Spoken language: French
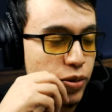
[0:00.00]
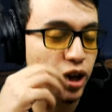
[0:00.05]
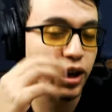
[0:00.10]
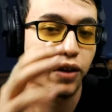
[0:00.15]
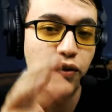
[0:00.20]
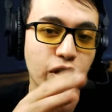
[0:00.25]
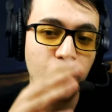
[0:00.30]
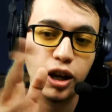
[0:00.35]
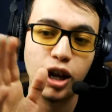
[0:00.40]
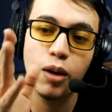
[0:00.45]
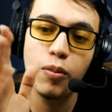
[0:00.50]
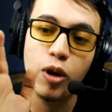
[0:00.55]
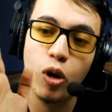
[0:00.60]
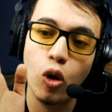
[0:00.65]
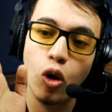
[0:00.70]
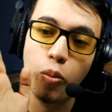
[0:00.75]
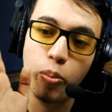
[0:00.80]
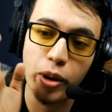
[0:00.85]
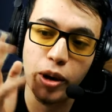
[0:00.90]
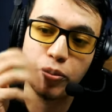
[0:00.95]
qu'il y avait des games
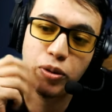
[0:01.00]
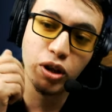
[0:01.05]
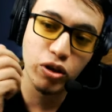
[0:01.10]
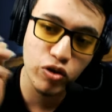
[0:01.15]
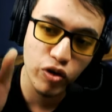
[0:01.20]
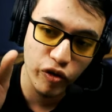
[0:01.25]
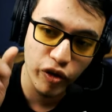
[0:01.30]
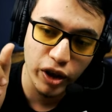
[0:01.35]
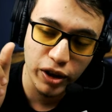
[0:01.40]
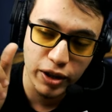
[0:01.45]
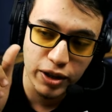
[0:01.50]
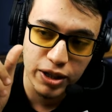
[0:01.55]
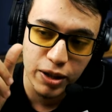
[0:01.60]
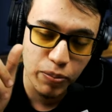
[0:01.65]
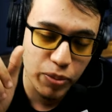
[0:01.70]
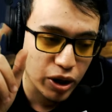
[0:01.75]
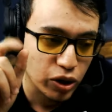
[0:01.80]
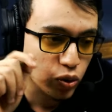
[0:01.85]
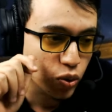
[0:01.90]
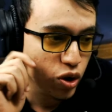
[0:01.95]
OP, peut-être je vais faire des
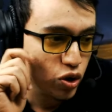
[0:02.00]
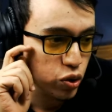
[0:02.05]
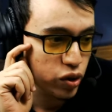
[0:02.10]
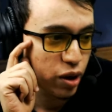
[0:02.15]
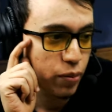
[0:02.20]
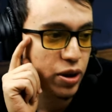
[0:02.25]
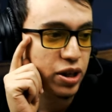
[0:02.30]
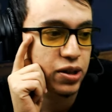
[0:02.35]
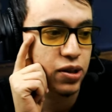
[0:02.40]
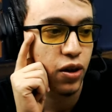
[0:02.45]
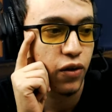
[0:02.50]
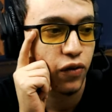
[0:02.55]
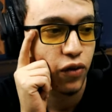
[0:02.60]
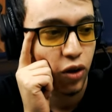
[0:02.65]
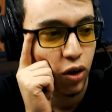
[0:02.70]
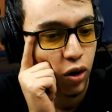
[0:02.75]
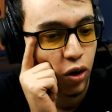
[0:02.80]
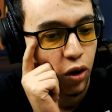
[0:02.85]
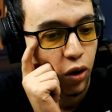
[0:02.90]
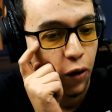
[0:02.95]
Epic Twitch ou des best-of
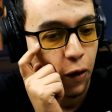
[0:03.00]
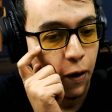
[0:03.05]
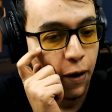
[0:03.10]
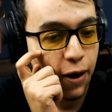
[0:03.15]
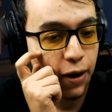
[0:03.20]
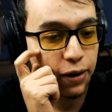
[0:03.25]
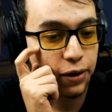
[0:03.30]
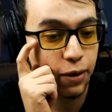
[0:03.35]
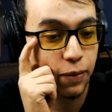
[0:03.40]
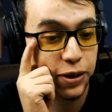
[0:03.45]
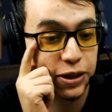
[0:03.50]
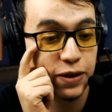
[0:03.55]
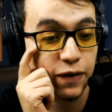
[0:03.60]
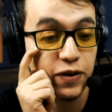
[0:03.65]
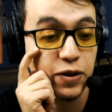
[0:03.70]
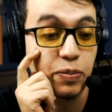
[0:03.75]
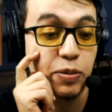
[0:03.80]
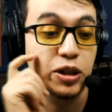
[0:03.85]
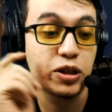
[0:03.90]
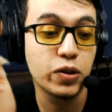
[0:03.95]
des best-of
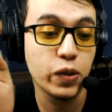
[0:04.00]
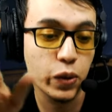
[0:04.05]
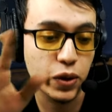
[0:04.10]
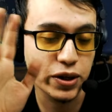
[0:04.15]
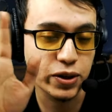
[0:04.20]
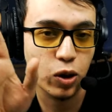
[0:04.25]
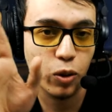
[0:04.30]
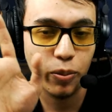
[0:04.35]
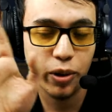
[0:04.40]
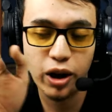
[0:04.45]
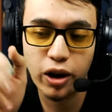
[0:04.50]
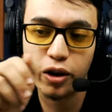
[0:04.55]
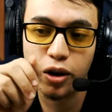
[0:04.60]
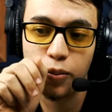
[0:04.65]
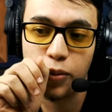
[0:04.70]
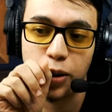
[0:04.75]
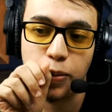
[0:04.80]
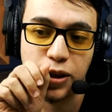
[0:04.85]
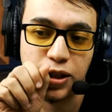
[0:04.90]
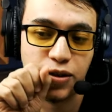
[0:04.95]
spéciaux qui seront pas
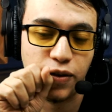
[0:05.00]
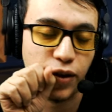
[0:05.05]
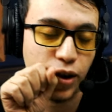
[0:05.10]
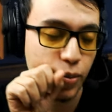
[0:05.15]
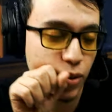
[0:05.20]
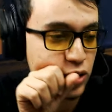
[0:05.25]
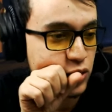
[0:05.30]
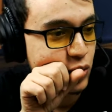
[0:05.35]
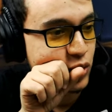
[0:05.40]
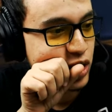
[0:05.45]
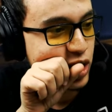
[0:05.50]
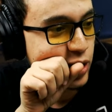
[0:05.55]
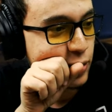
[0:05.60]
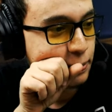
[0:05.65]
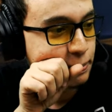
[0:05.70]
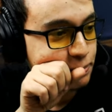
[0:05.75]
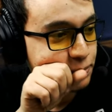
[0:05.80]
comme les best-of Gamers Origin.